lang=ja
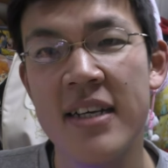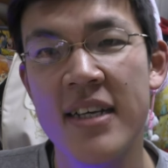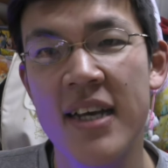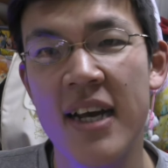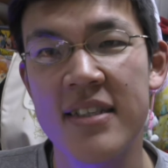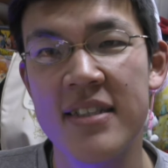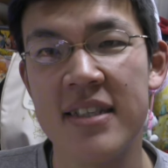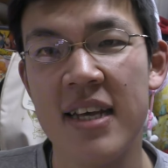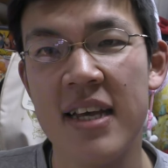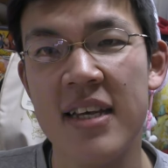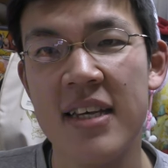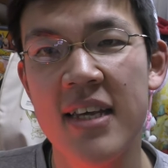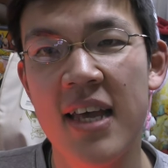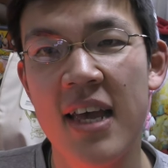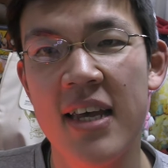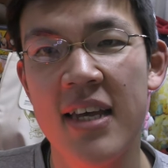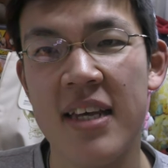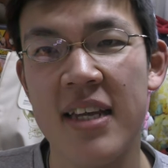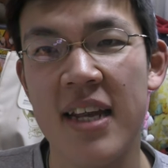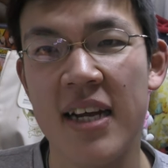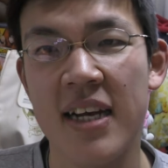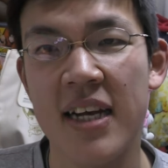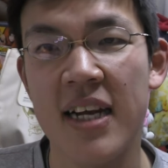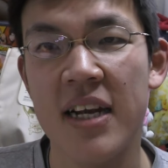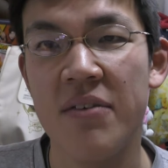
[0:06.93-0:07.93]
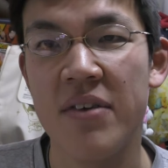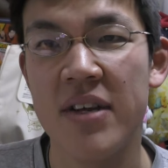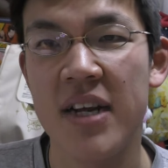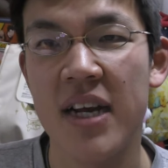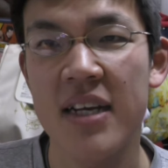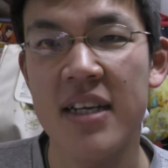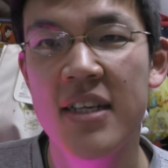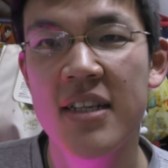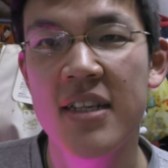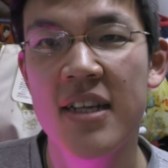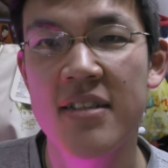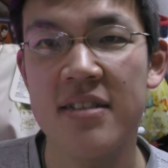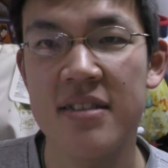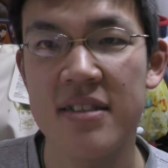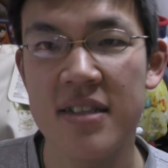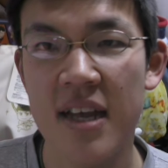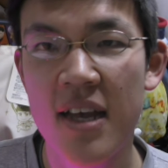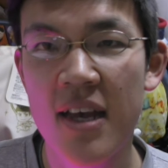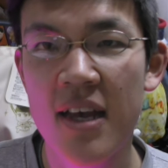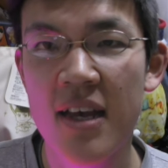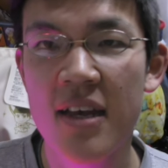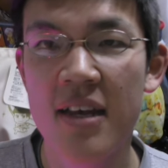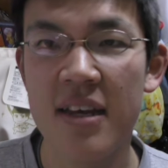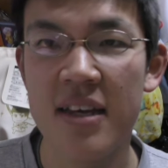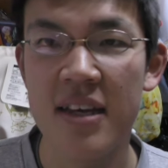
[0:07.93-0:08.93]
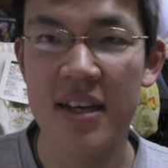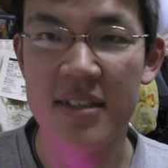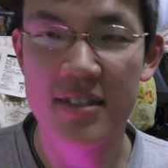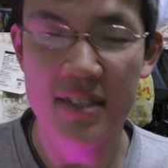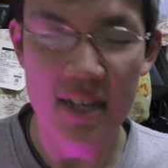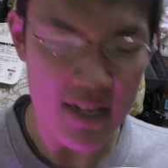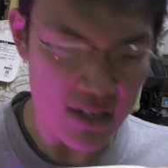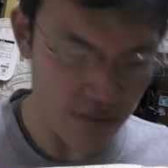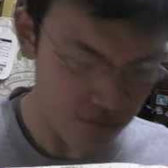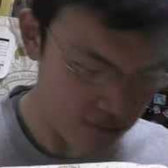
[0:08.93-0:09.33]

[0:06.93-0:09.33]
野菜ケーキだけではないんですね野菜